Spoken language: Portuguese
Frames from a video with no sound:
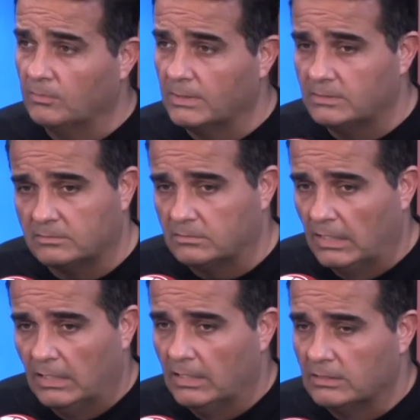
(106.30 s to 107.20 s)
mas
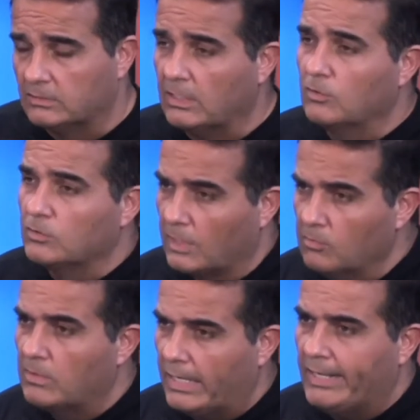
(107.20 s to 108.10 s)
se você encontrar
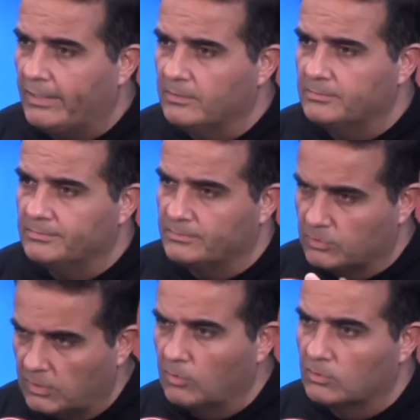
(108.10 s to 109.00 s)
um cara, se
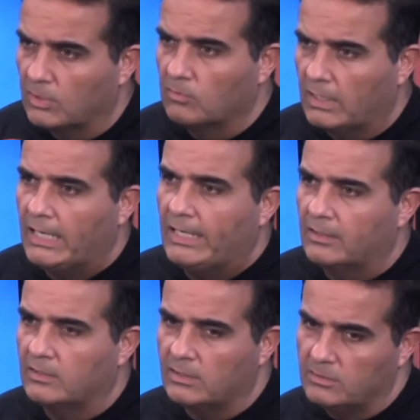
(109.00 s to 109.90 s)
você encontrar um
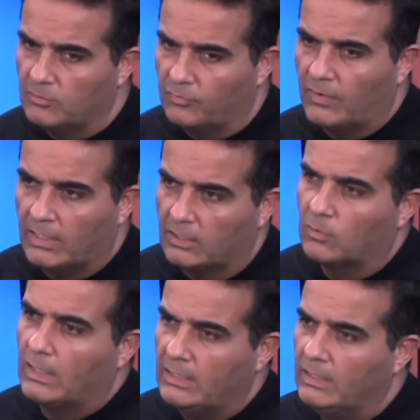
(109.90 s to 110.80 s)
cara que fala a
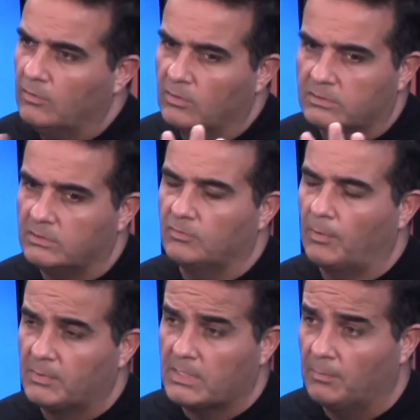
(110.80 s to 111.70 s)
tua língua, você vai
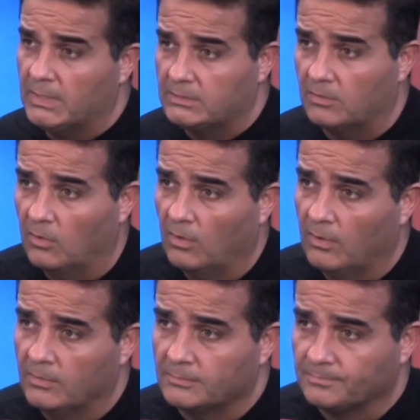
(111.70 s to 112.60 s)
para as cabeças, né?
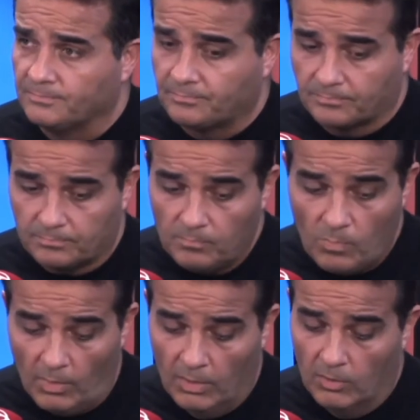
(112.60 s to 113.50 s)

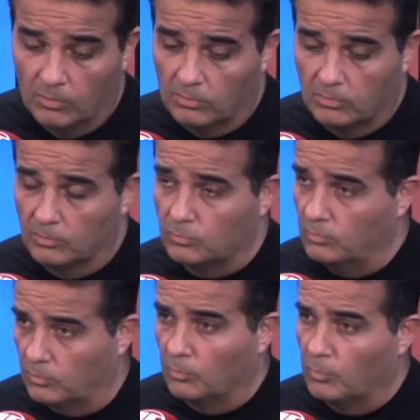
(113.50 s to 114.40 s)
Eu,
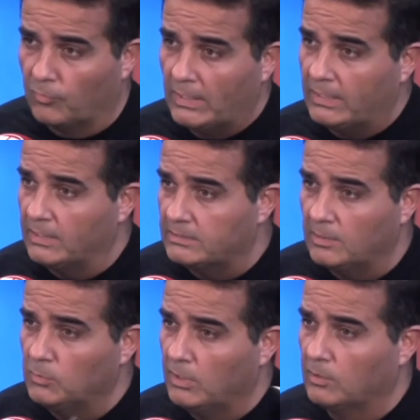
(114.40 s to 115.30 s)
como eu falei, tem 100
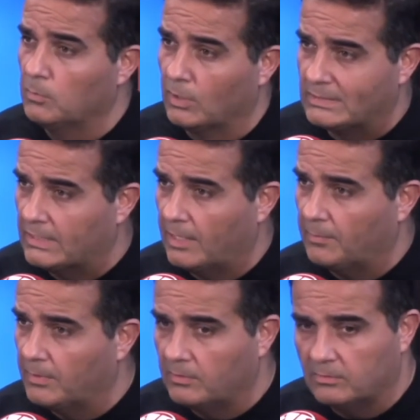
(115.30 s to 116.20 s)
mil negros no meu
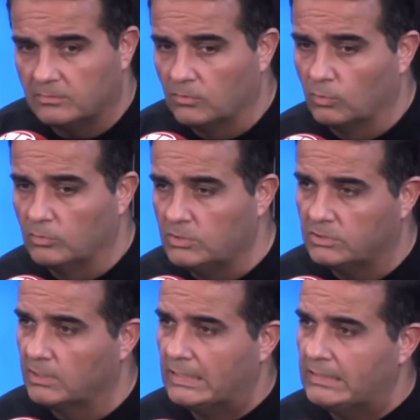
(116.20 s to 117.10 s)
WhatsApp, todo dia
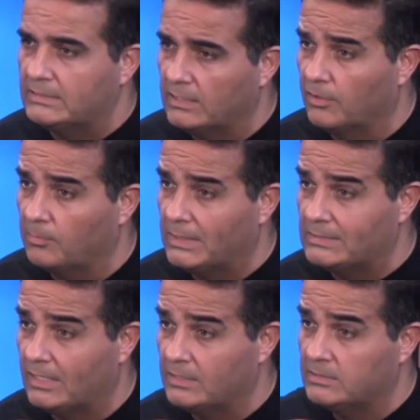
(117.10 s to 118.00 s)
chega dezenas de
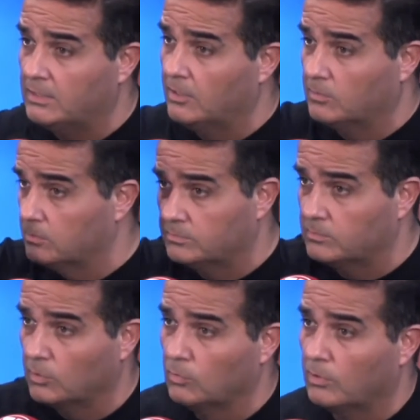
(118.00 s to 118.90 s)
mensagens de negro
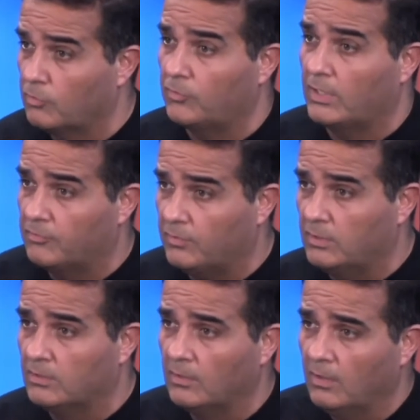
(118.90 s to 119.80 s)
que eu nunca vou ver na vida,